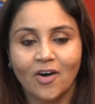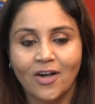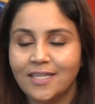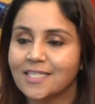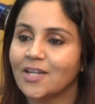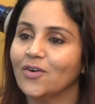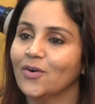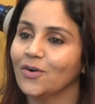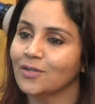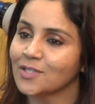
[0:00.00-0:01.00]
కాలేజ్లో
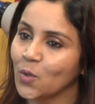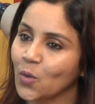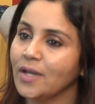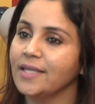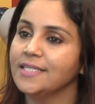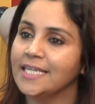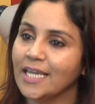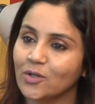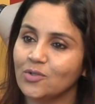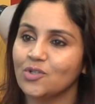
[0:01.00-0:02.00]
స్కూల్ నుంచి
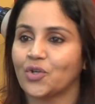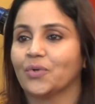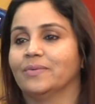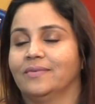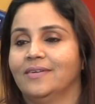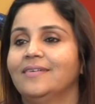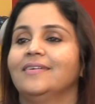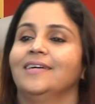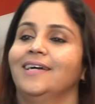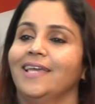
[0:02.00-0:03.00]
కొంచెం
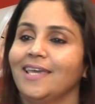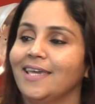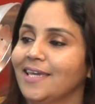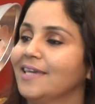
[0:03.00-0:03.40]
ఈ